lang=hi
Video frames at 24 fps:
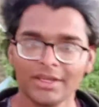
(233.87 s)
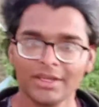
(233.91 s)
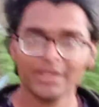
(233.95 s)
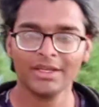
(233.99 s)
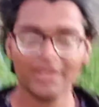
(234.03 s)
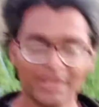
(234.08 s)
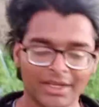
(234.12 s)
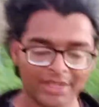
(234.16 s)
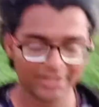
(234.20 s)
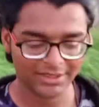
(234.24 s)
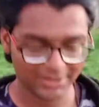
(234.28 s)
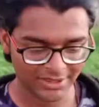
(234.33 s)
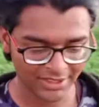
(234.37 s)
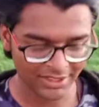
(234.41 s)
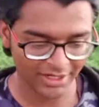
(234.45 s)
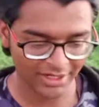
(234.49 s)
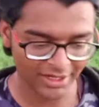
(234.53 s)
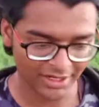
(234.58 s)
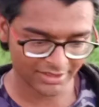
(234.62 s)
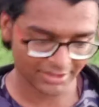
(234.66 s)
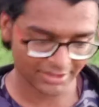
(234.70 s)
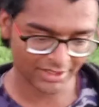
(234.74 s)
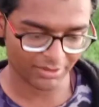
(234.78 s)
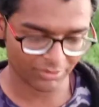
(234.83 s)
के अच्छे नहीं
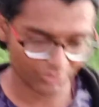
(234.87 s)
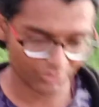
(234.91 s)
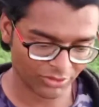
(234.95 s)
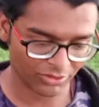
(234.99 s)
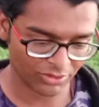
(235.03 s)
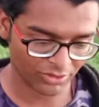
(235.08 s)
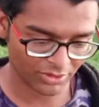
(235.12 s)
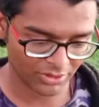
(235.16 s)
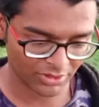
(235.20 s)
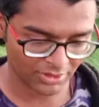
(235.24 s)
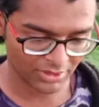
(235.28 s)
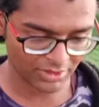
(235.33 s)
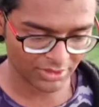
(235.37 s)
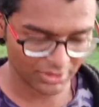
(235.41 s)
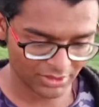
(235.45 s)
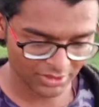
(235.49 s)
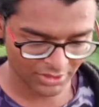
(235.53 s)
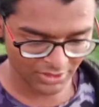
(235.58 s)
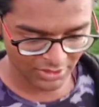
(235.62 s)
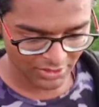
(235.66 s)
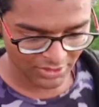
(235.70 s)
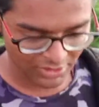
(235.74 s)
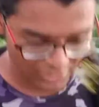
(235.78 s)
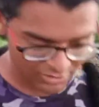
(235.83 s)
लगते हमको
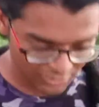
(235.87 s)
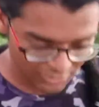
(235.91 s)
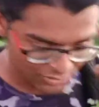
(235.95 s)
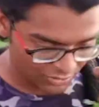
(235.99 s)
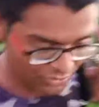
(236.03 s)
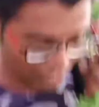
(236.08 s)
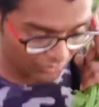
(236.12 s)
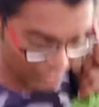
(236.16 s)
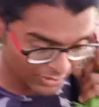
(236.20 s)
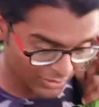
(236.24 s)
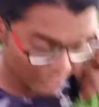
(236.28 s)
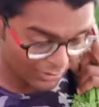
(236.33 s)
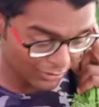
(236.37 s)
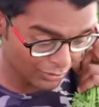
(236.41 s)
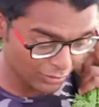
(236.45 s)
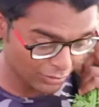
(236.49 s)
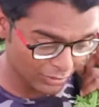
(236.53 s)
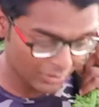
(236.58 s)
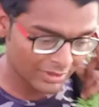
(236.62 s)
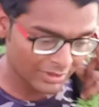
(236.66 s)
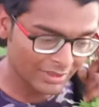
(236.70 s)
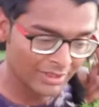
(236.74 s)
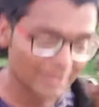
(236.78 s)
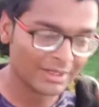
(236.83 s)
तो वही तो
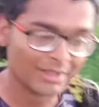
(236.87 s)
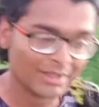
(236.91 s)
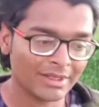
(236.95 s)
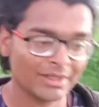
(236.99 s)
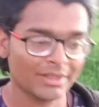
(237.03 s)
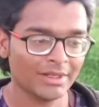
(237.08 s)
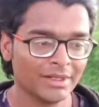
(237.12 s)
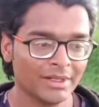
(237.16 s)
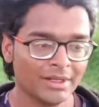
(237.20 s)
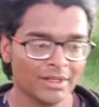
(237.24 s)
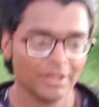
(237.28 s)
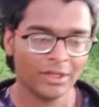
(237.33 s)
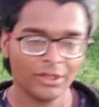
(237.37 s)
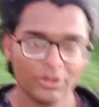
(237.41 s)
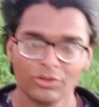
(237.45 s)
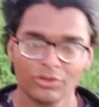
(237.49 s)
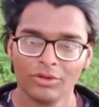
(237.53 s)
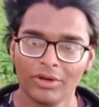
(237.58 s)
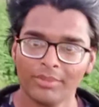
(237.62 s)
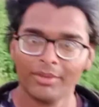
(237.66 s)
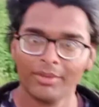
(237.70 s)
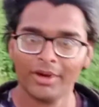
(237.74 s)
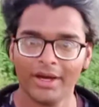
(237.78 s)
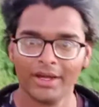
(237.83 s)

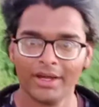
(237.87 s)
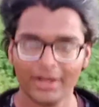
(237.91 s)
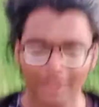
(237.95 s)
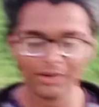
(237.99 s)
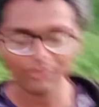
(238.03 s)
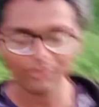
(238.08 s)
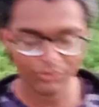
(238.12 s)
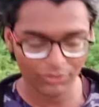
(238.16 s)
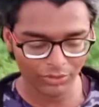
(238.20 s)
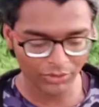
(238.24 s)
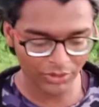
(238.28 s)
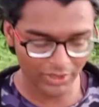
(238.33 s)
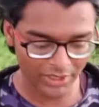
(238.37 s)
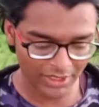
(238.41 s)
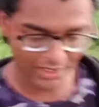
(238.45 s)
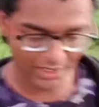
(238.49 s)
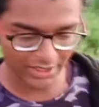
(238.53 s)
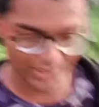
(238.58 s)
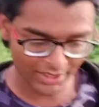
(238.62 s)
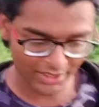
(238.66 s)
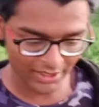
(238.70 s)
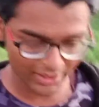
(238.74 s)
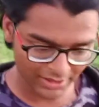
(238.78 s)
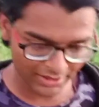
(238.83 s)
थोड़ा बाहर का व्यू
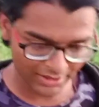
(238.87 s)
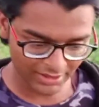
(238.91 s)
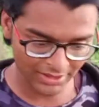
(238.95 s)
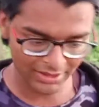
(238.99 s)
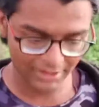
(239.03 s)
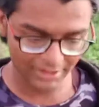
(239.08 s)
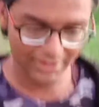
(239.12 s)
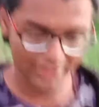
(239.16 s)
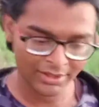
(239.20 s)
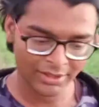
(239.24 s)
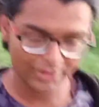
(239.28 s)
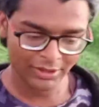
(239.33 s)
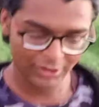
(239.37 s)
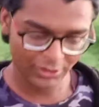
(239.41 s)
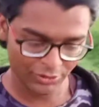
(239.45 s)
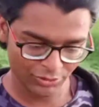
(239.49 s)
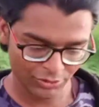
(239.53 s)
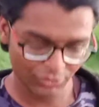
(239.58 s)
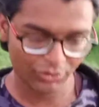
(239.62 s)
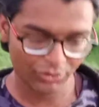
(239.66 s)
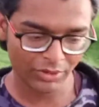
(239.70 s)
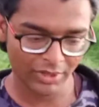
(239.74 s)
दिखाना है तो